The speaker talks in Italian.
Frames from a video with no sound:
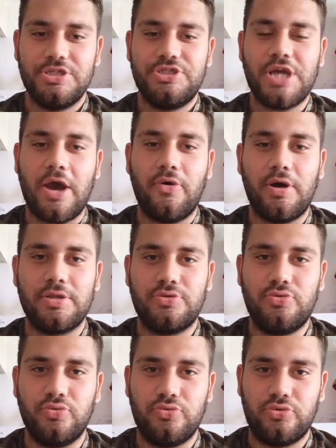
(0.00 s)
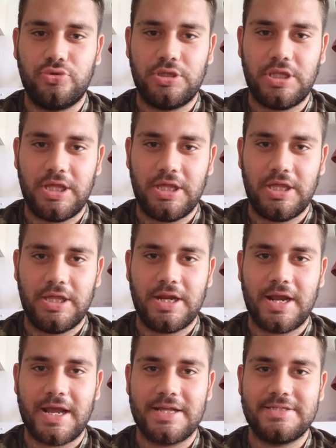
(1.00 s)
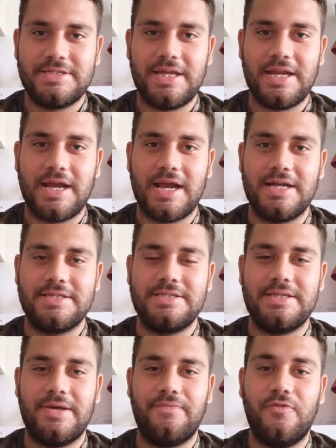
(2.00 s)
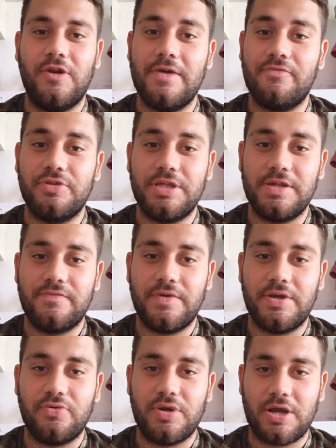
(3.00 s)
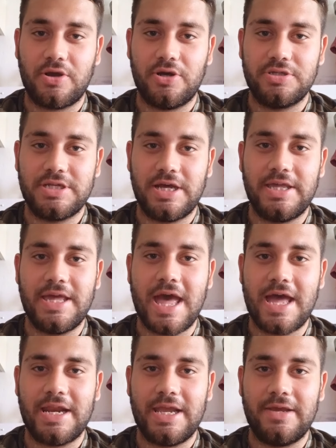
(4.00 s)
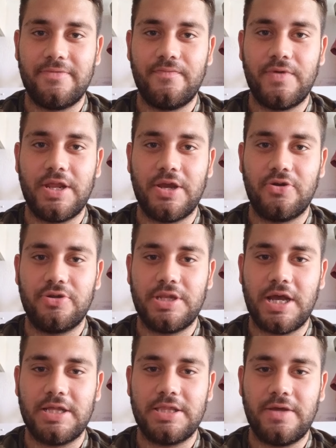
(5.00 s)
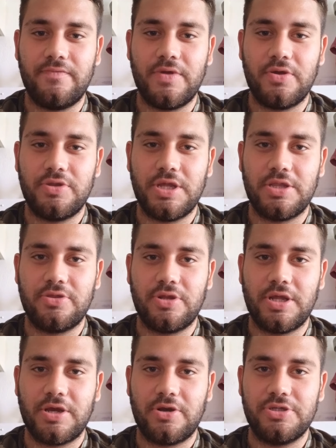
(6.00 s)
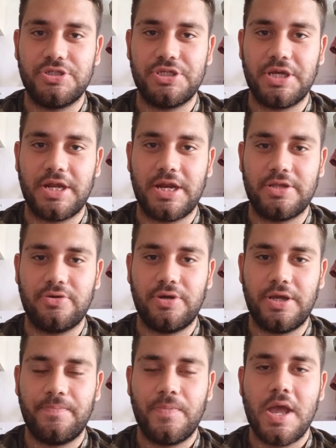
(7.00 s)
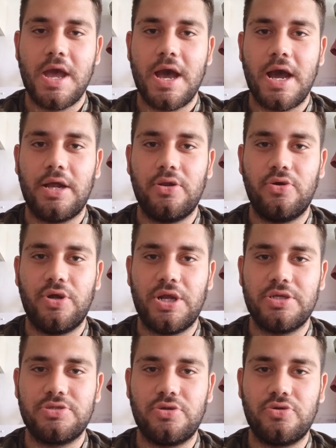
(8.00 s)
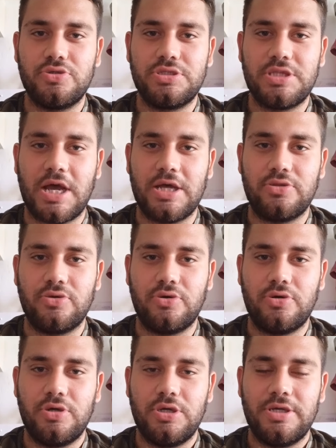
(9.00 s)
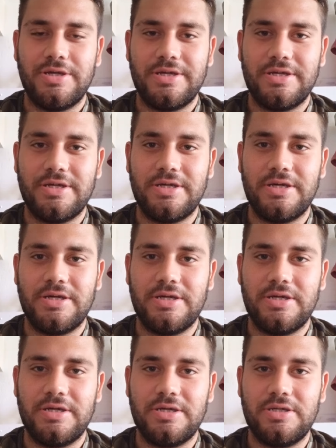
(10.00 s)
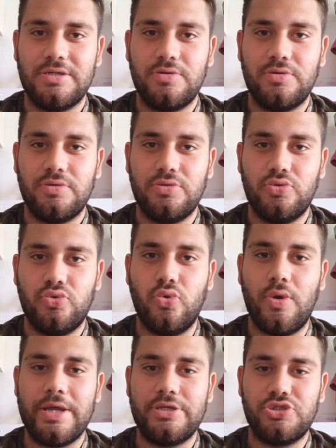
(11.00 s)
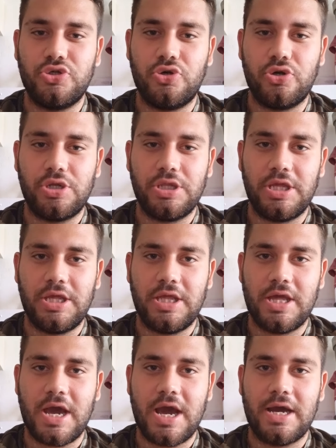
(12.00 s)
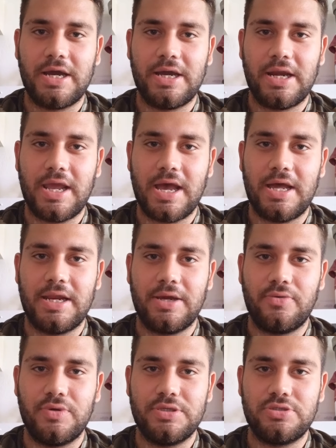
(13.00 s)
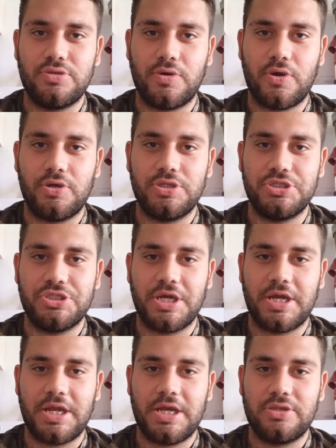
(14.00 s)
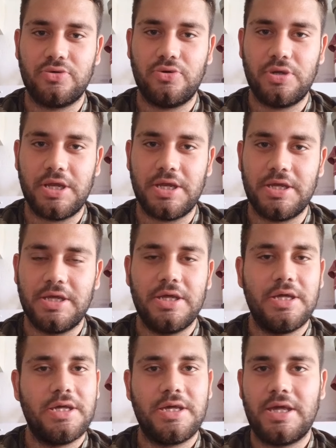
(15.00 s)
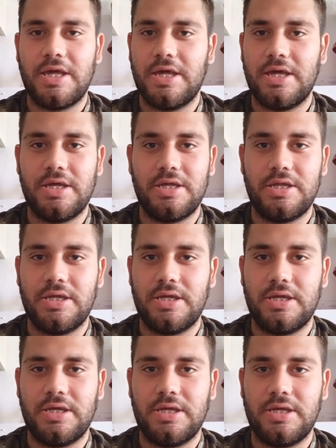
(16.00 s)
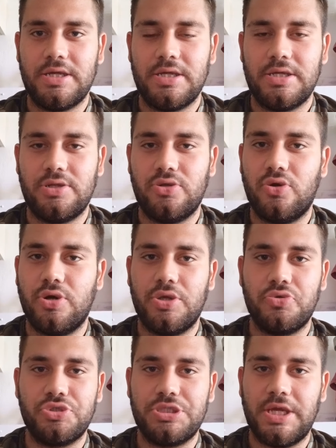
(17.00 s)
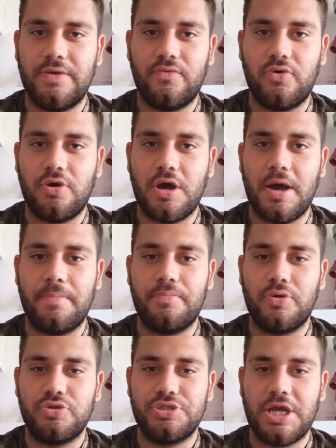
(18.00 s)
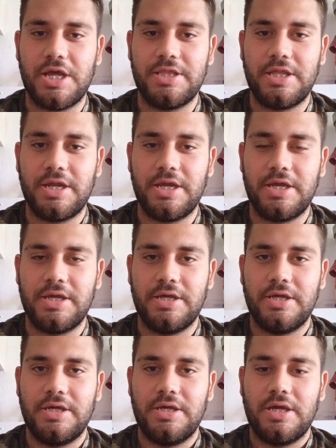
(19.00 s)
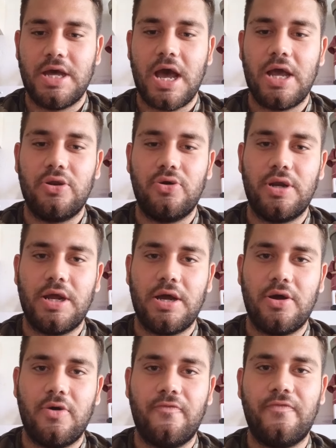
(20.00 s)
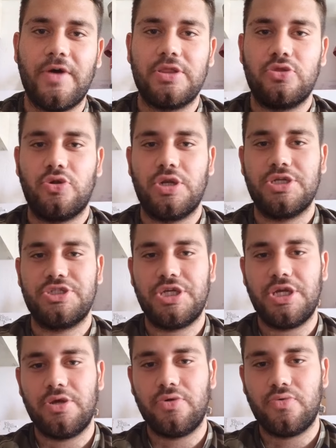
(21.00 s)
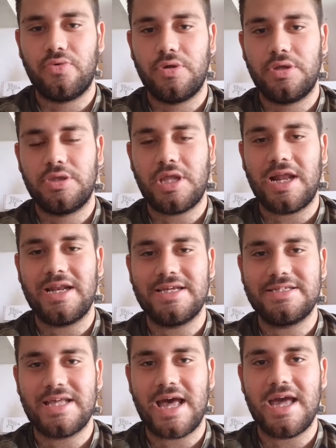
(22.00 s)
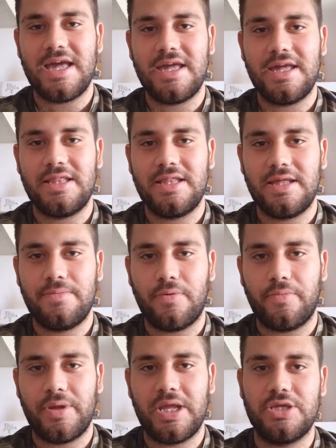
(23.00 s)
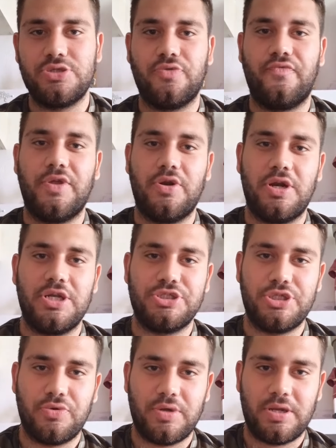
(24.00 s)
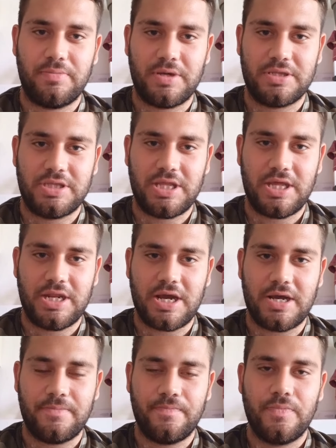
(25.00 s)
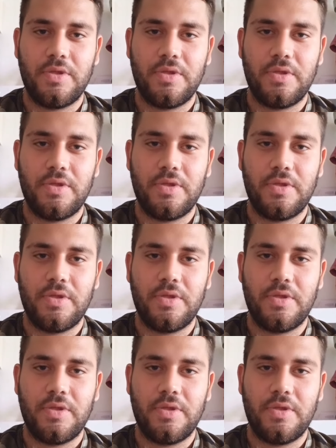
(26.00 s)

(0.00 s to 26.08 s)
Ciao a tutti ragazzi e ragazze, volevo dirvi una cosa, ieri vi ricordate vi ho detto del codice creatore, allora sono stato eh, due giorni a creare questo codice creatore che eh, non riuscivo a procedere, allora ho fatto le 5 dalle 6 di pomeriggio fino alle 5 di mattina